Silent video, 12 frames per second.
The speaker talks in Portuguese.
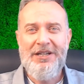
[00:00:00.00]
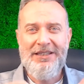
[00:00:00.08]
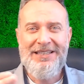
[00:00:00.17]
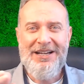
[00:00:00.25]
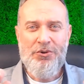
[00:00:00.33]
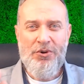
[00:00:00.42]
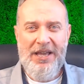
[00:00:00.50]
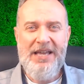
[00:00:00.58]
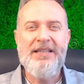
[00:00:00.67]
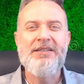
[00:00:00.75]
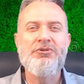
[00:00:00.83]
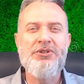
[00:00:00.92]
da
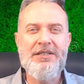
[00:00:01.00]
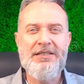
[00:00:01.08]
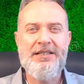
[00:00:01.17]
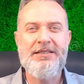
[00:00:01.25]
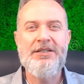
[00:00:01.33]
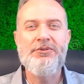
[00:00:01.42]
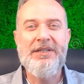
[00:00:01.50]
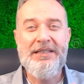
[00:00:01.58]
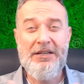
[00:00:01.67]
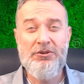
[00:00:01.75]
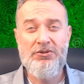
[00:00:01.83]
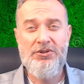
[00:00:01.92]
correta utilização da
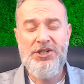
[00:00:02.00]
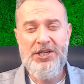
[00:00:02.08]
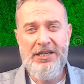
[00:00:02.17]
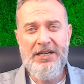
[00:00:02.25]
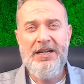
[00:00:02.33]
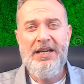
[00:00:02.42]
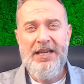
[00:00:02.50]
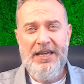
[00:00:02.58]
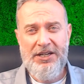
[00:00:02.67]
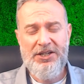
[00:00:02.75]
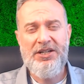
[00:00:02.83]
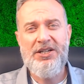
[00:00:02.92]
tecnologia que
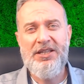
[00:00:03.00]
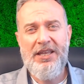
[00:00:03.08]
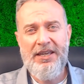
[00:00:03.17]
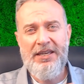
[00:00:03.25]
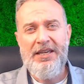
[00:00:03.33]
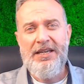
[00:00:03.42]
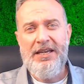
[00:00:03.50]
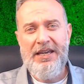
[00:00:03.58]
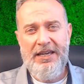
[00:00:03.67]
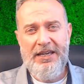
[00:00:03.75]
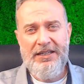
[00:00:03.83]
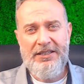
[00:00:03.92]
a gente tem é,